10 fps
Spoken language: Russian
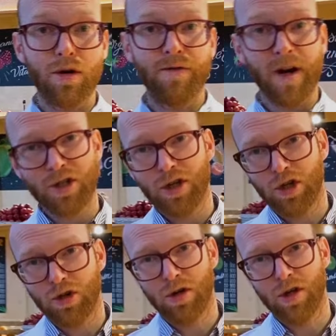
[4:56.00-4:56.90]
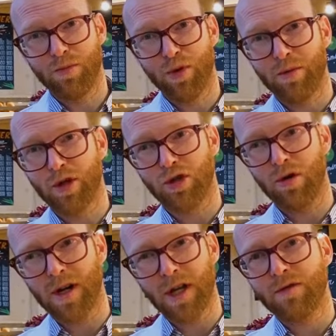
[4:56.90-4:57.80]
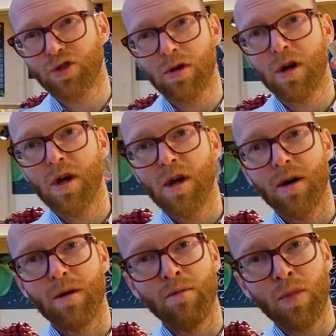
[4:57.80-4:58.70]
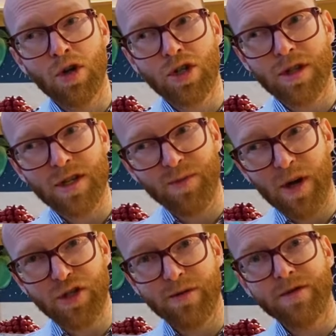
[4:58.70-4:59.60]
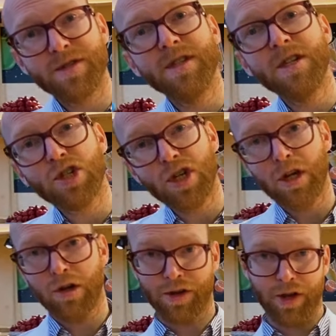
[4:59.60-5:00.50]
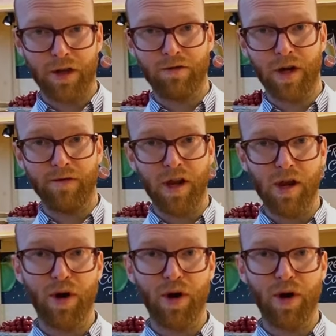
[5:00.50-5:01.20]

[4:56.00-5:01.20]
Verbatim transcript: Важно еще и помнить, что гранатовый сок может способствовать снижению артериального давления.